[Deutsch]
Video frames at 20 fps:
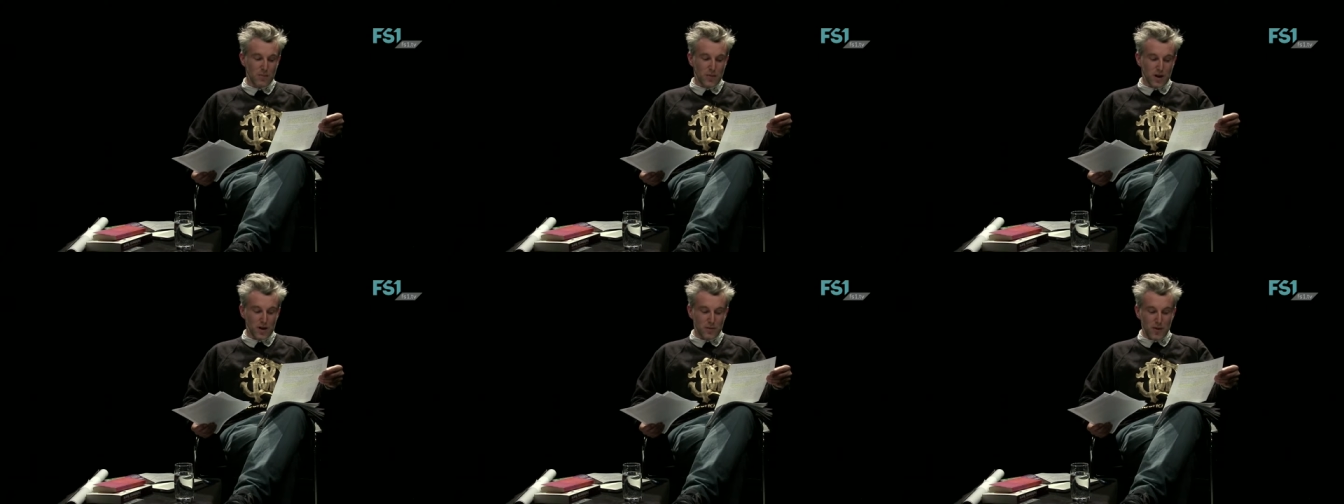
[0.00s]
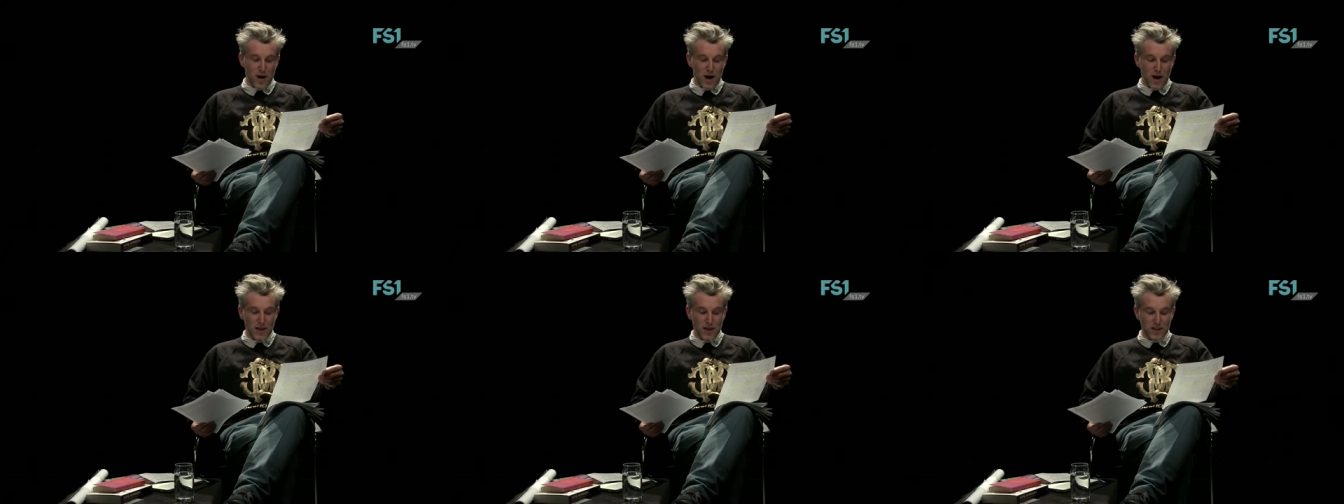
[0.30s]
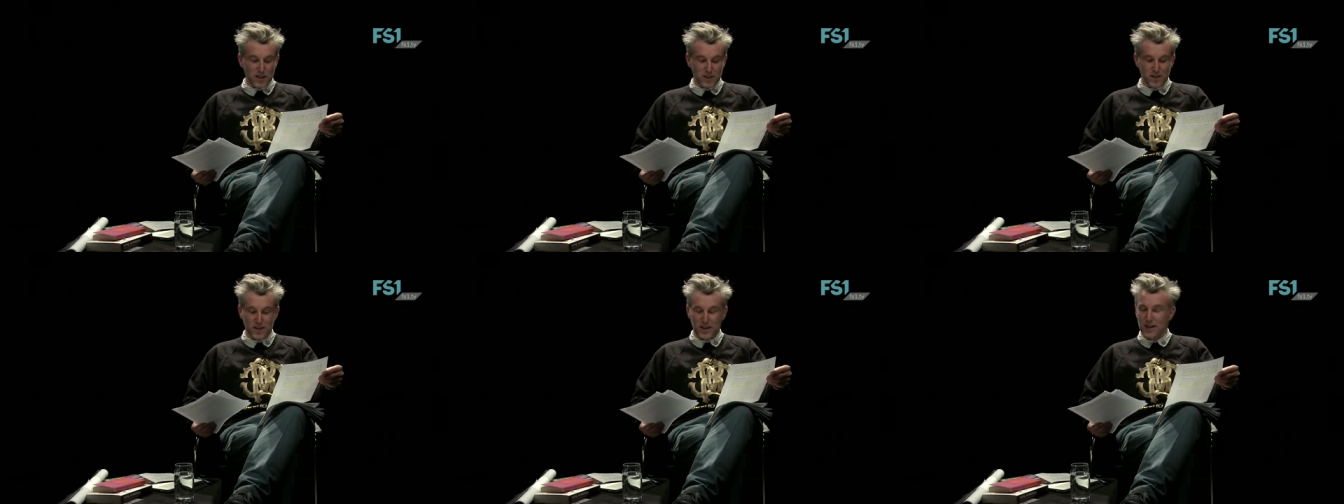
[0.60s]

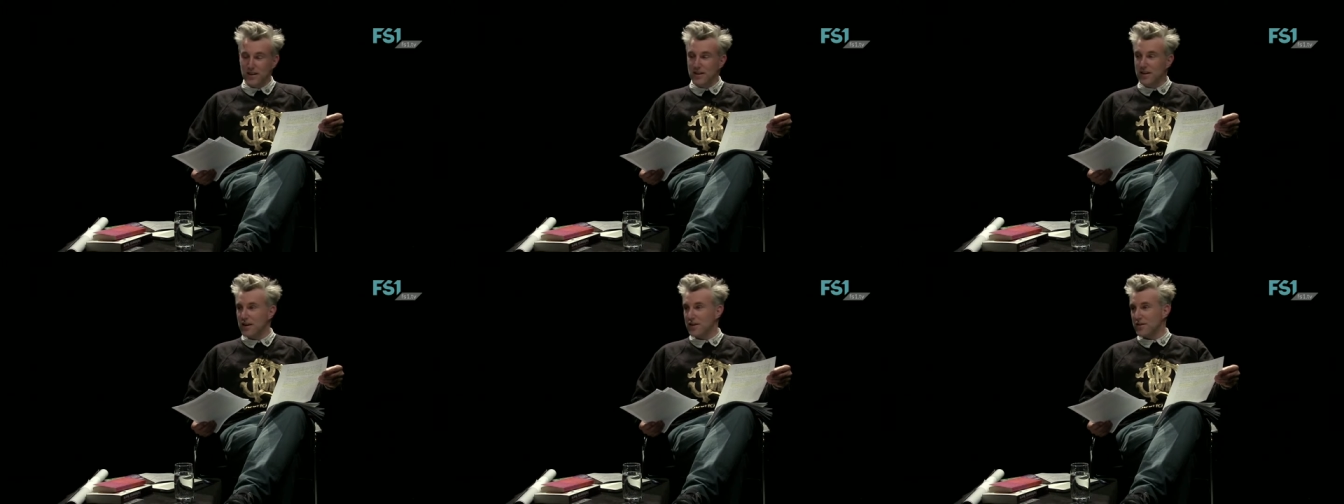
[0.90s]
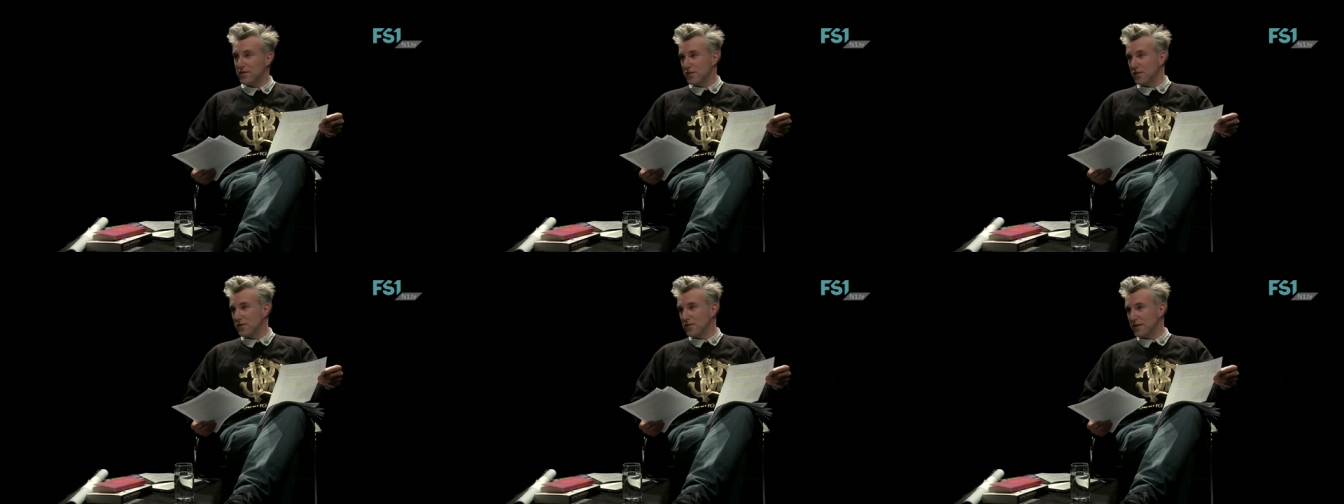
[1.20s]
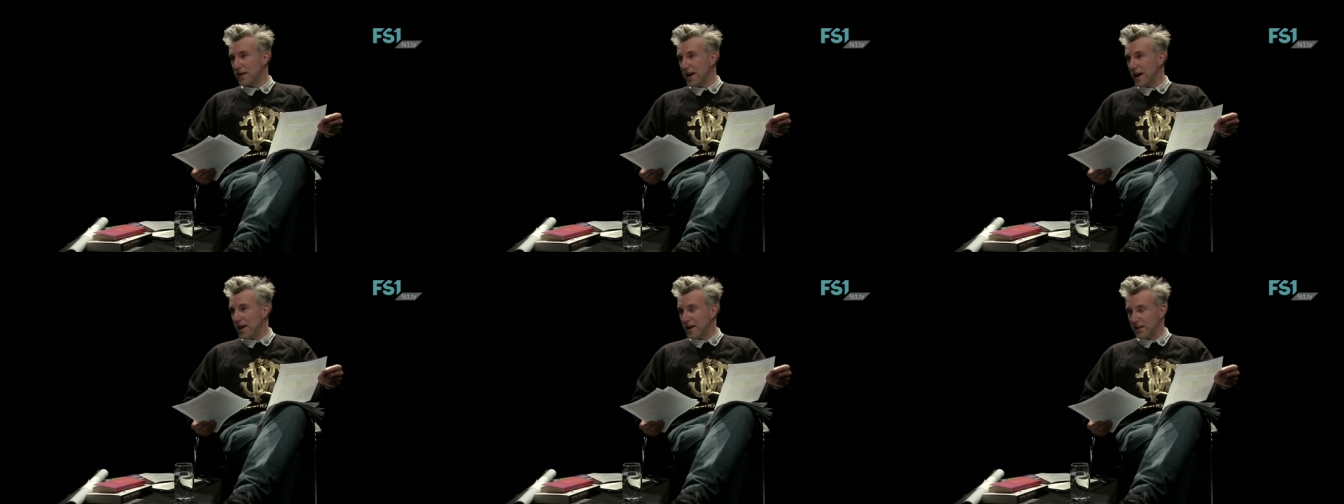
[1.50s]
barbarischen Indiens zu
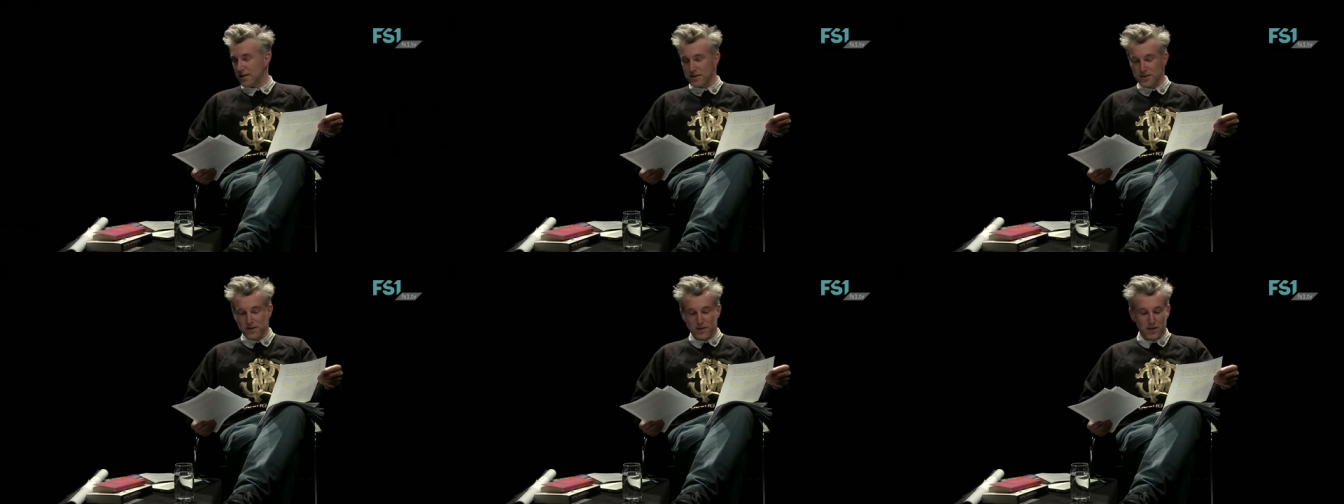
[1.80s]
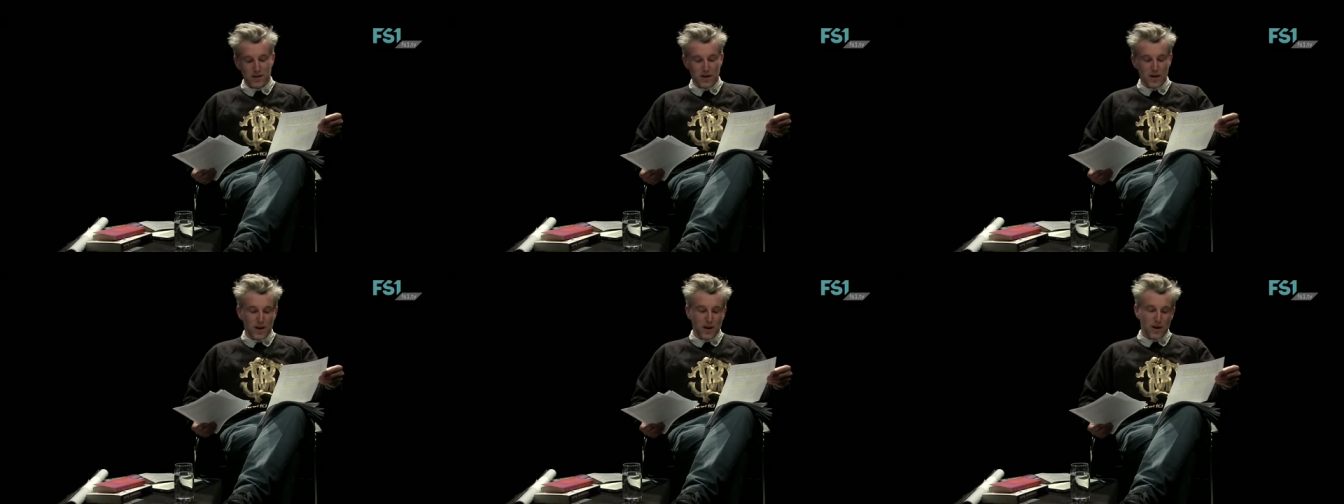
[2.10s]
zeichnen.